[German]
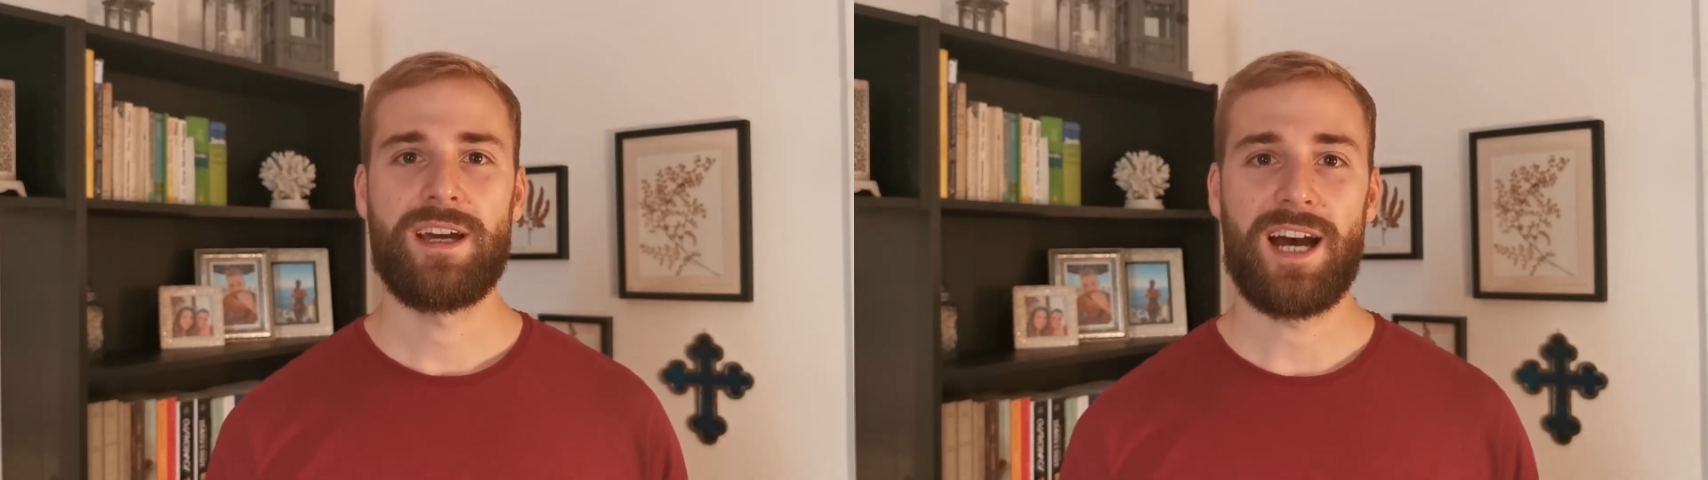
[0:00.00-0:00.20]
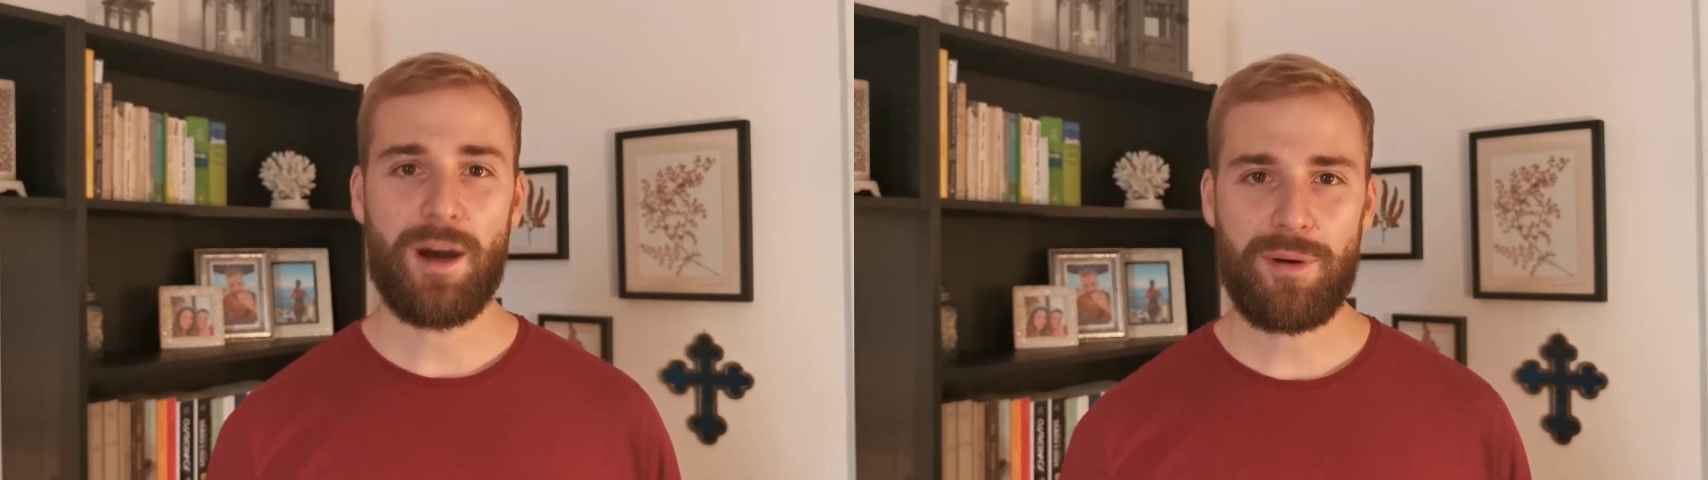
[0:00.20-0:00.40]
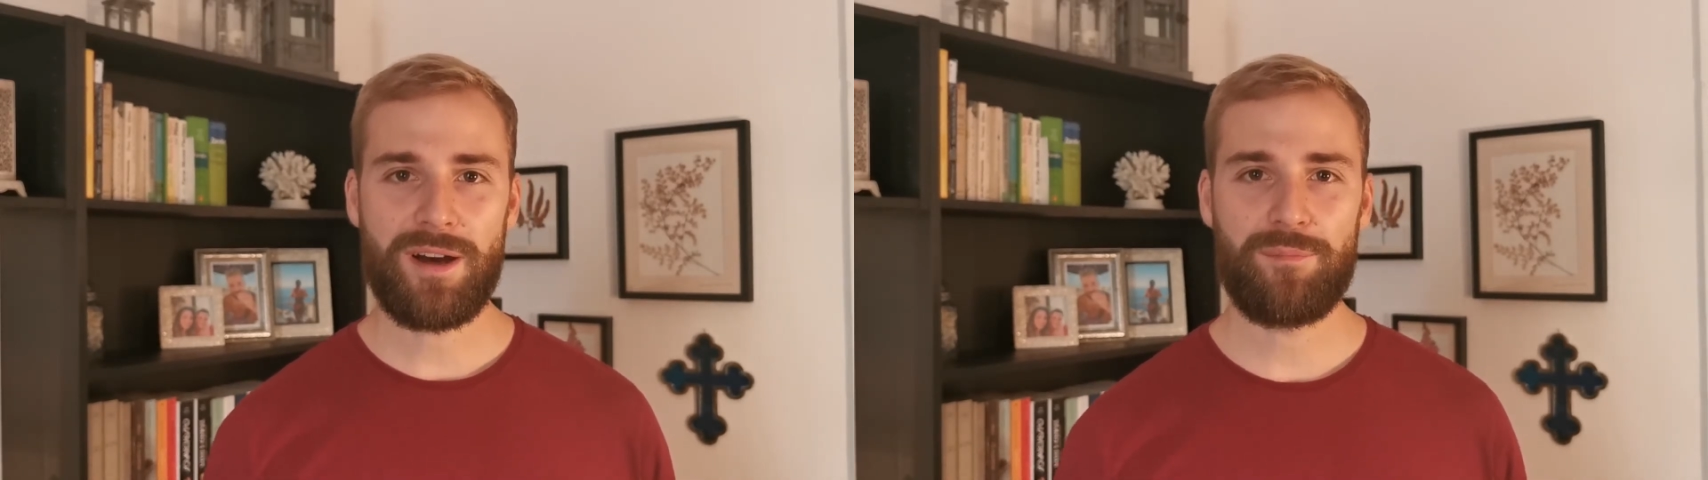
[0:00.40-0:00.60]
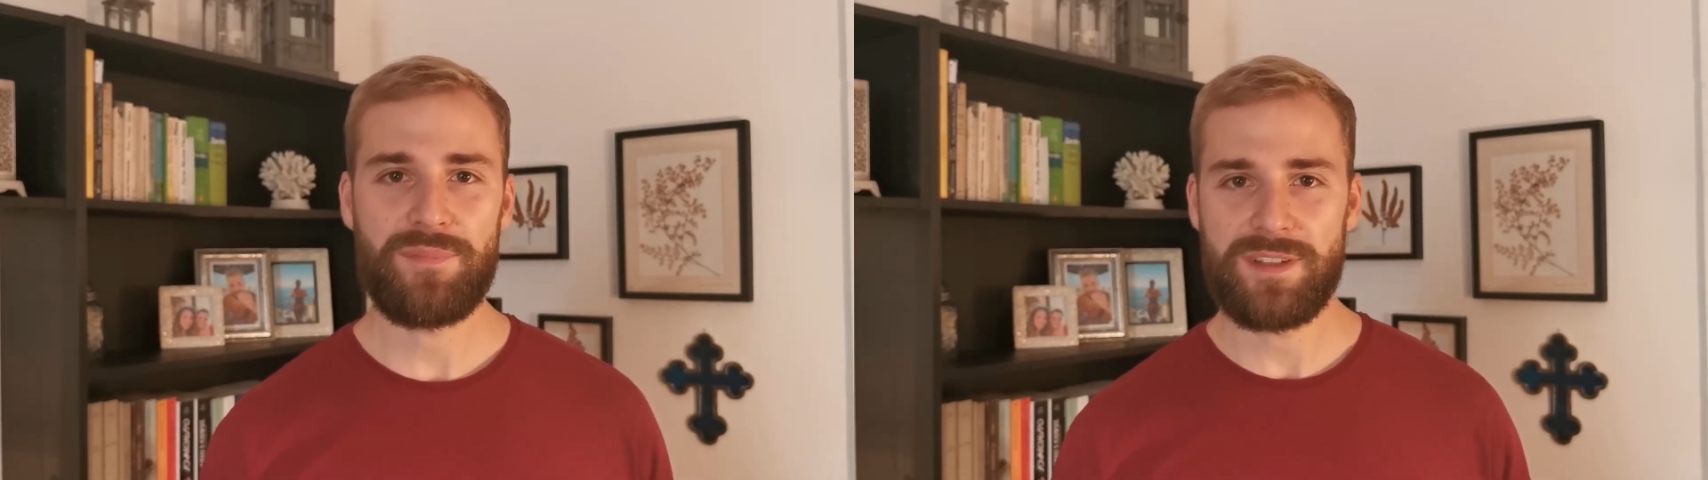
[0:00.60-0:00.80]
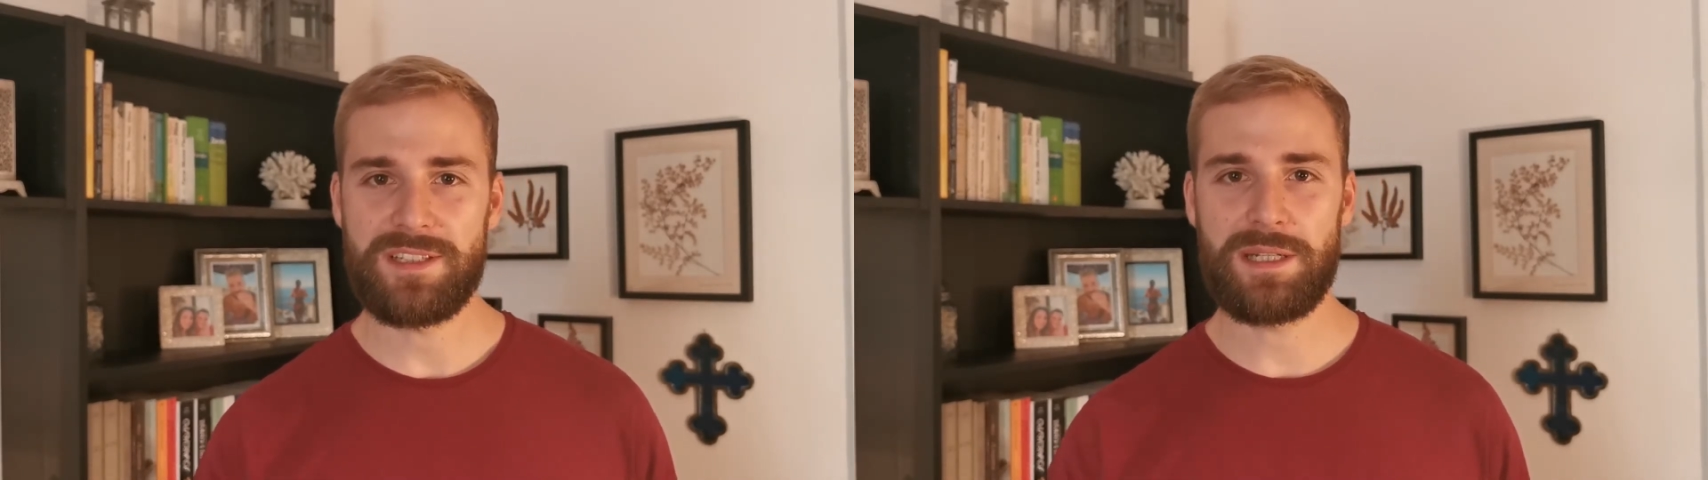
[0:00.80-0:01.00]

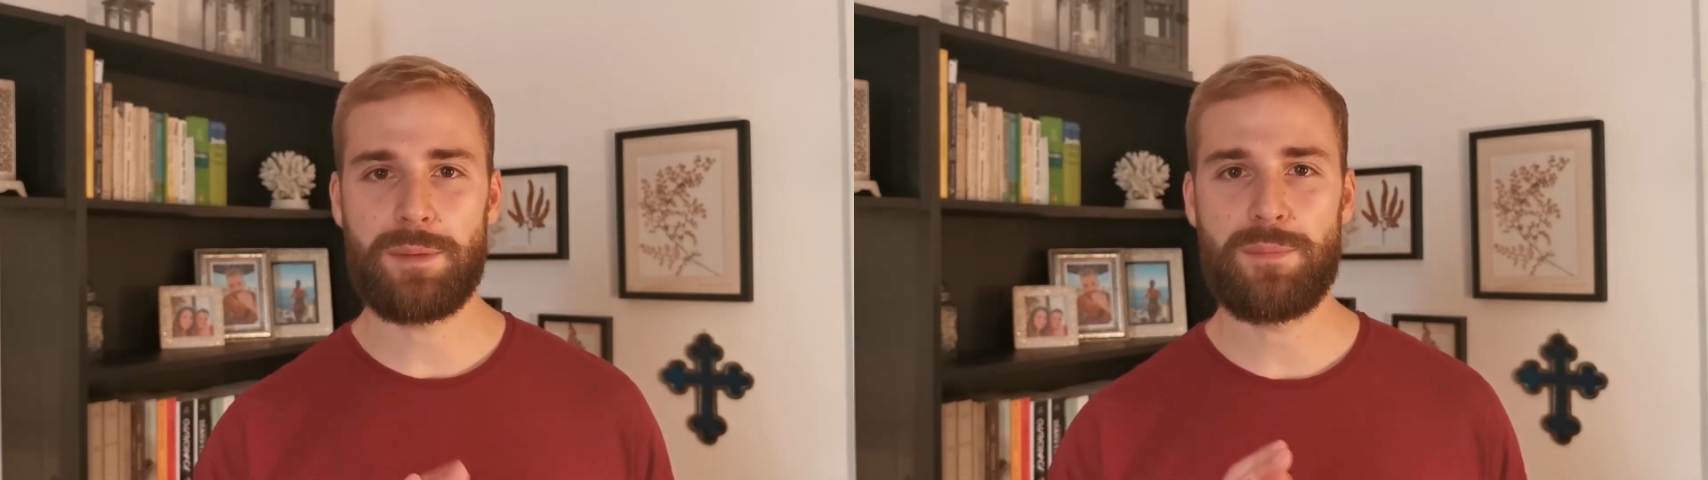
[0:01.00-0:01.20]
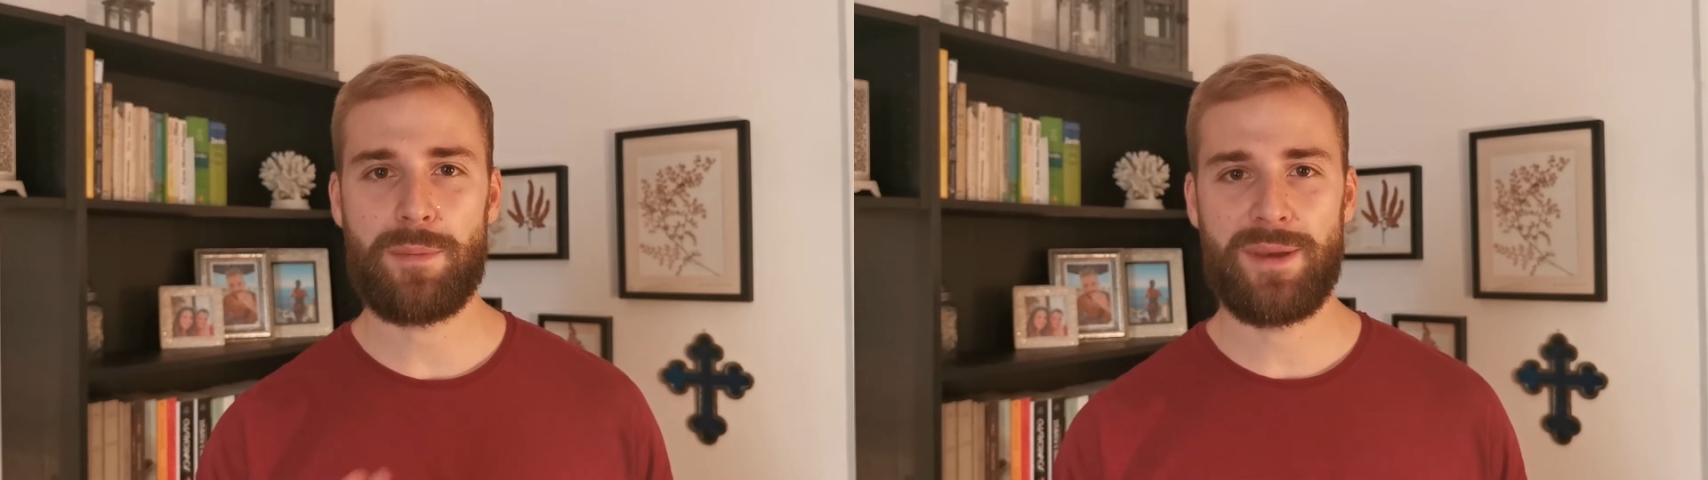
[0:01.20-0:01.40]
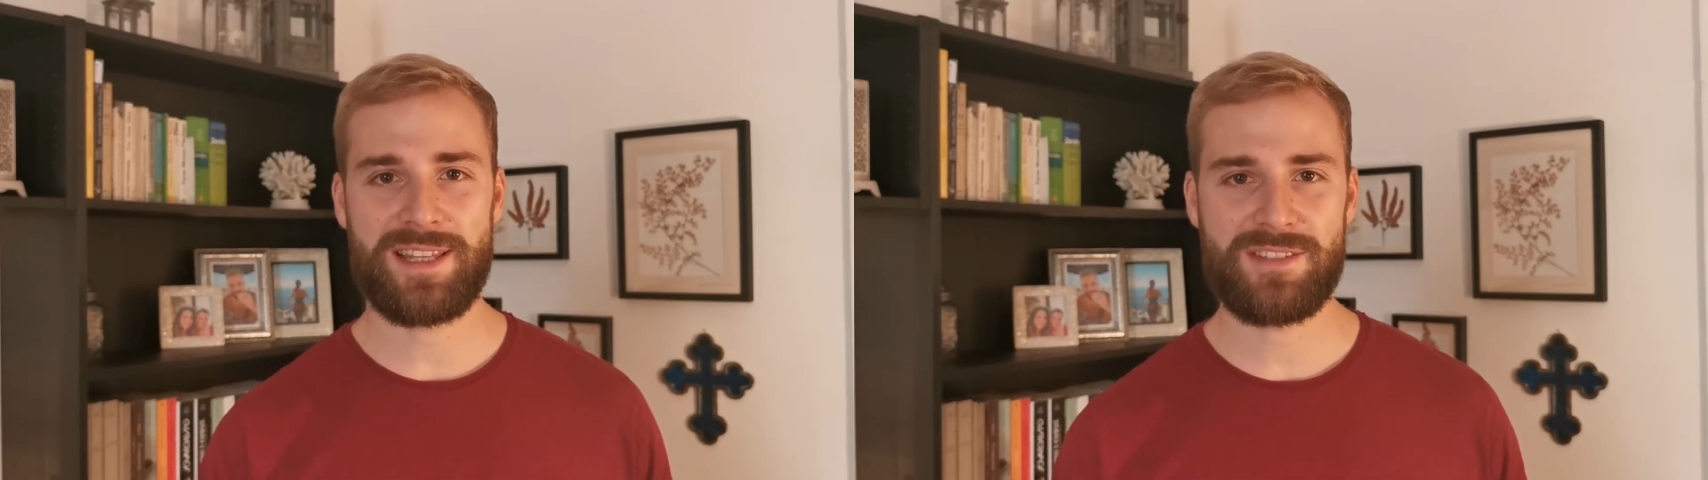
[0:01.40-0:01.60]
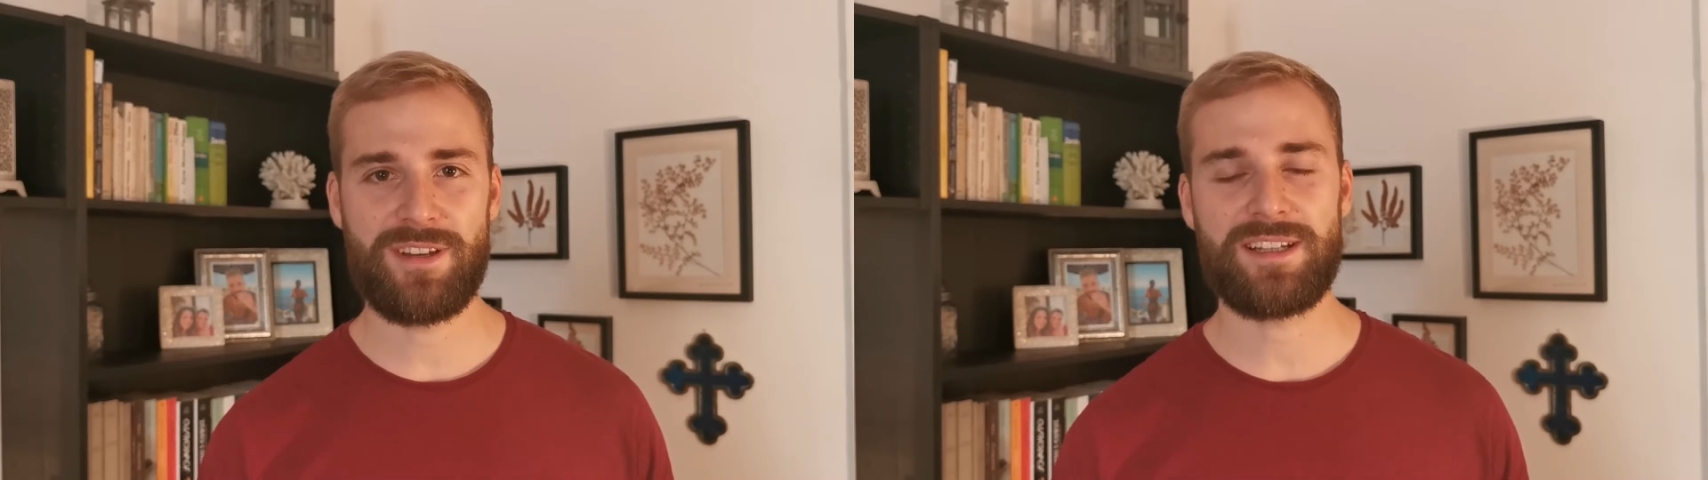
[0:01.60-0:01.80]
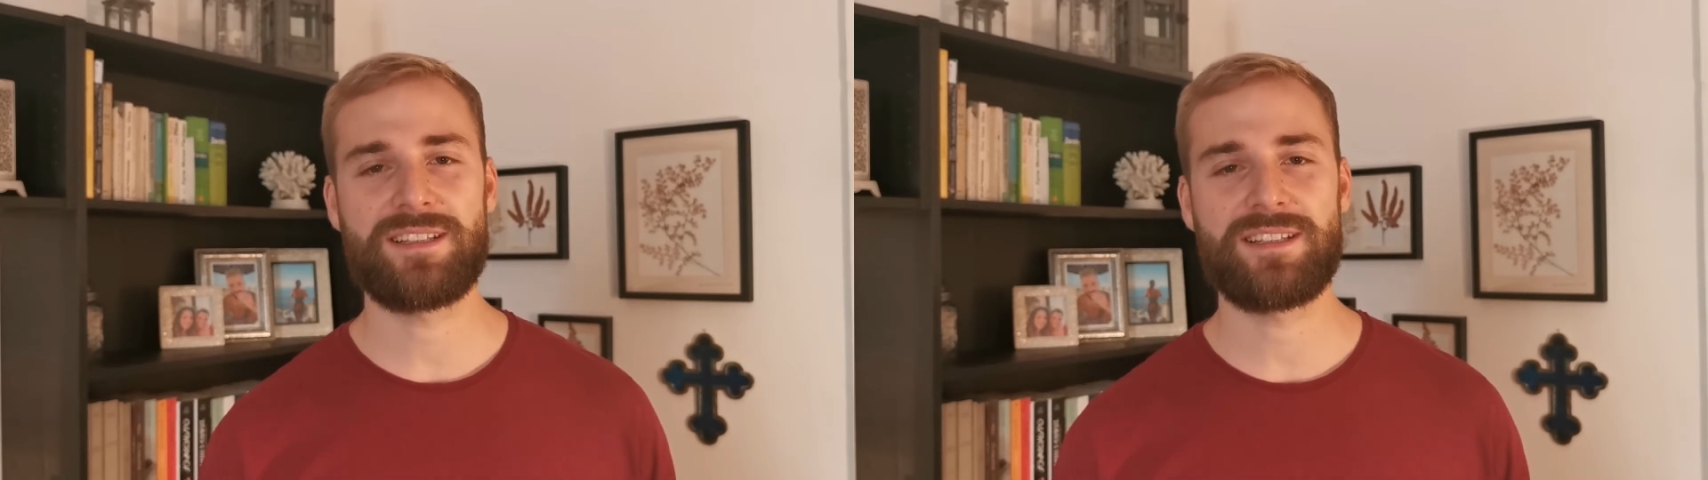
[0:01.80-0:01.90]
Aber die nehmen mehr Platz weg,